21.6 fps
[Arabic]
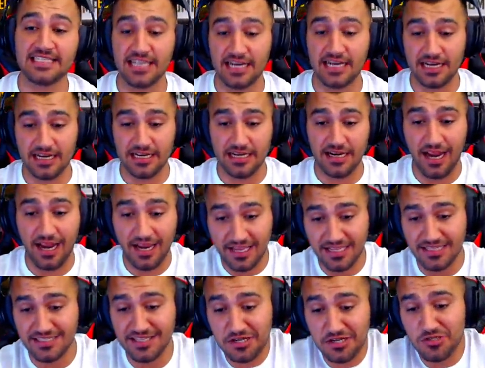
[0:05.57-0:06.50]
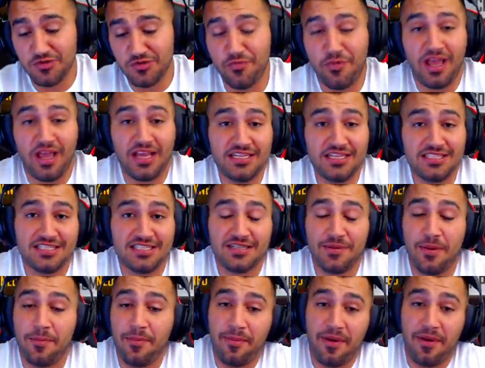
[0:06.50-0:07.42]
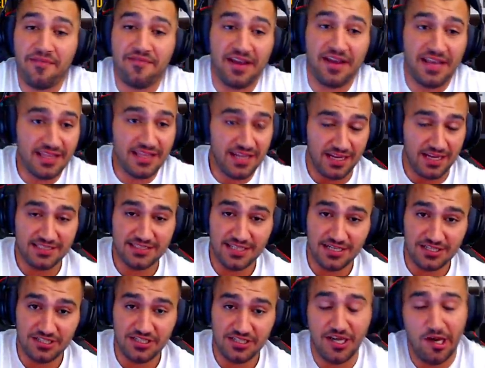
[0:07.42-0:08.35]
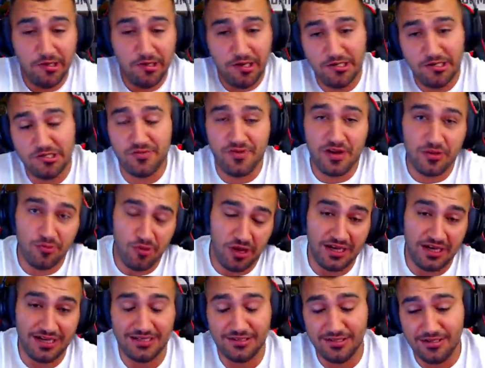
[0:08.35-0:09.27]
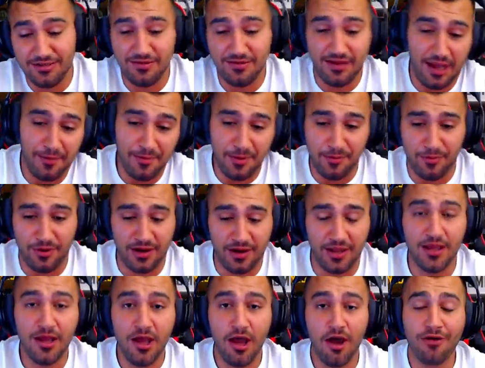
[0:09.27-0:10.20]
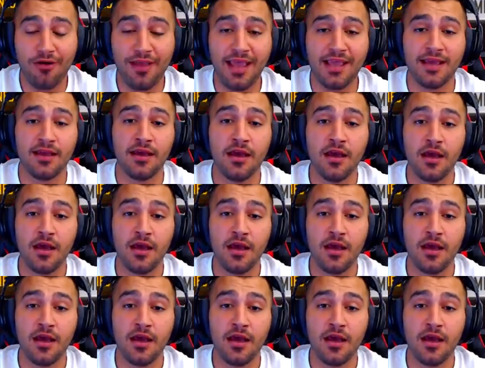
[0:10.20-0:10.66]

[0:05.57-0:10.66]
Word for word: اللي راح ينزل نشوف راح ينزل سبب ما بعرف اكيد راح ينزل شيء ولا نشوف واحد حبيبي والله اوكي